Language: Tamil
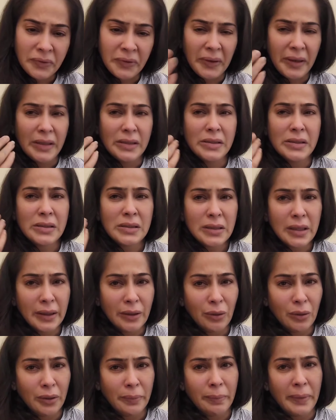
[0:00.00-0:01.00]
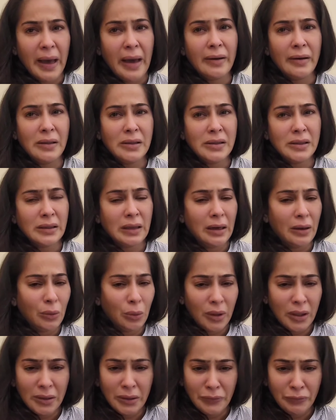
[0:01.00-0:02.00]
ஃப்ரெண்ட்ஸ் என்னோட பேரண்ட்ஸுக்கெல்லாம்
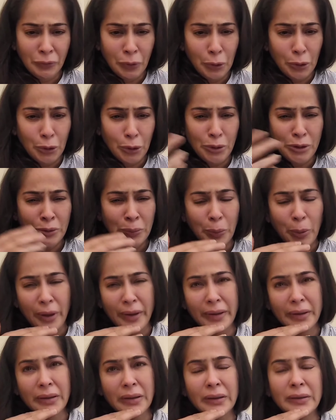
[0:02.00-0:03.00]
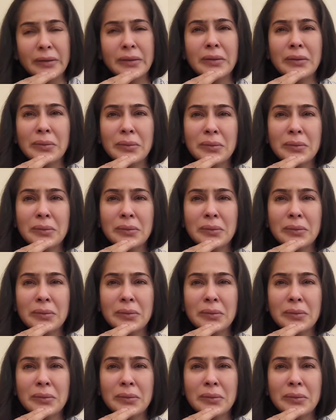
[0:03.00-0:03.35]
கூட இந்த ஃபோட்டோஸ் போயிருக்கு